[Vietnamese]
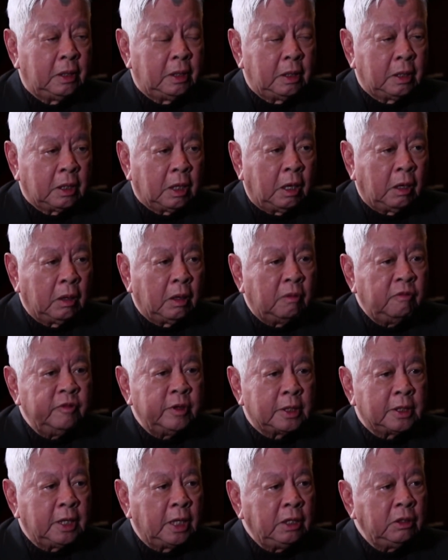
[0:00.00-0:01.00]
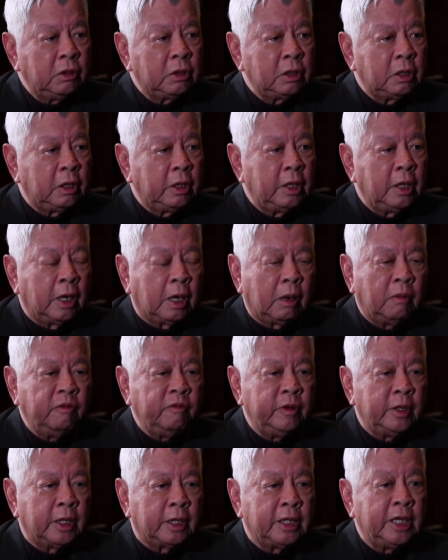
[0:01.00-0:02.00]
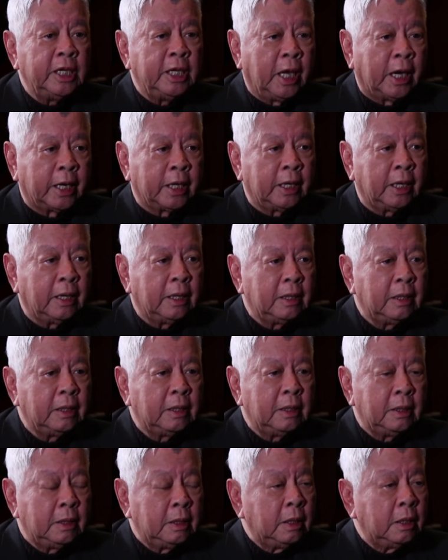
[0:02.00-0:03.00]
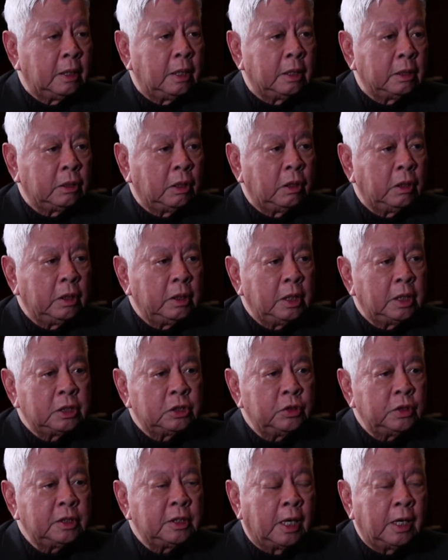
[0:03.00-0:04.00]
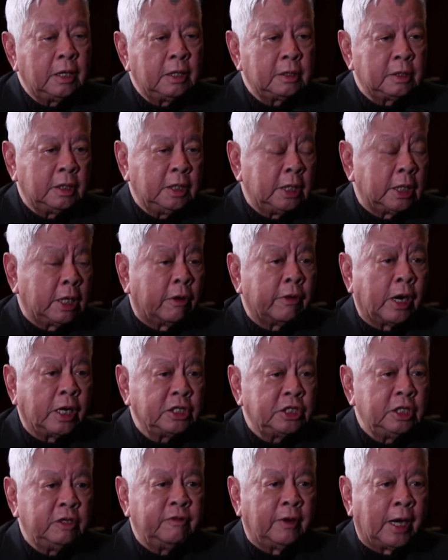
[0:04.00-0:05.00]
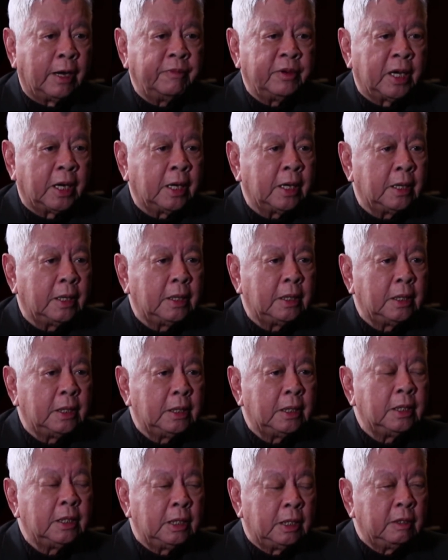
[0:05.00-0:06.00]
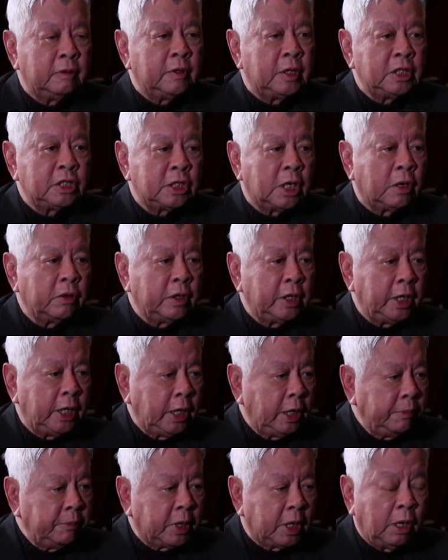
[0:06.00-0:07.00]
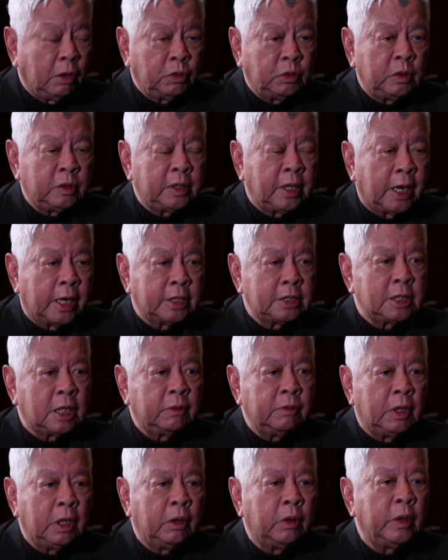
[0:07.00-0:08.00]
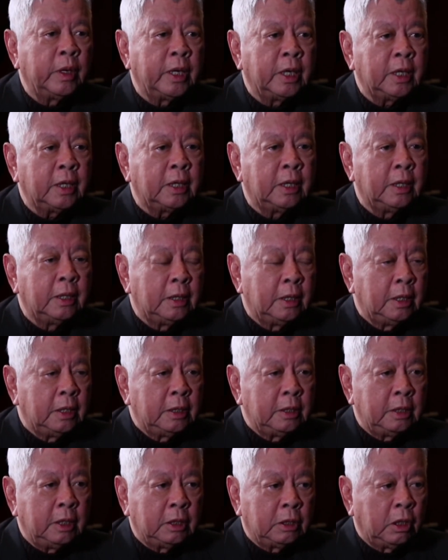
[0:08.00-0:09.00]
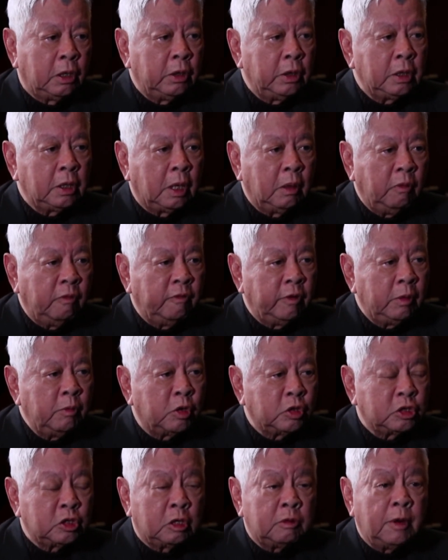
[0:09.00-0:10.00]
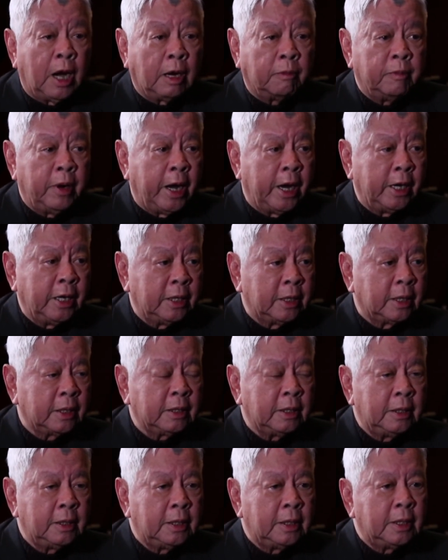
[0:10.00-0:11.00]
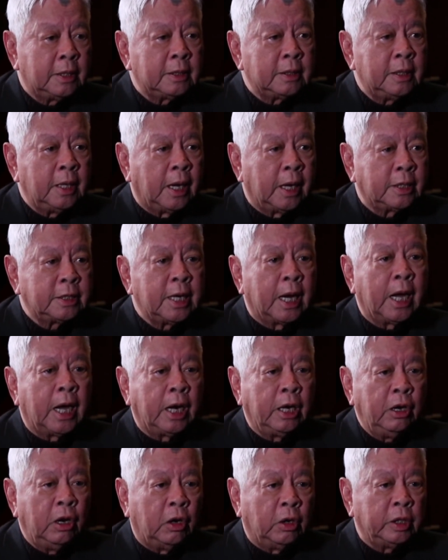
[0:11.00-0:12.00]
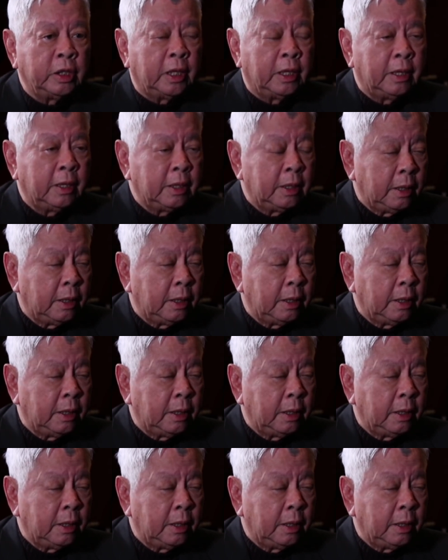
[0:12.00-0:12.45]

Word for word: À. Còn công việc chính của tôi là công việc đi dạy. Ừ. À, tôi xuất thân là từ cao đẳng sư phạm ra. Sau khi mà đậu tú tài xong ở Huế thì tôi cùng với một số bạn bè nữa đã ra Hà Nội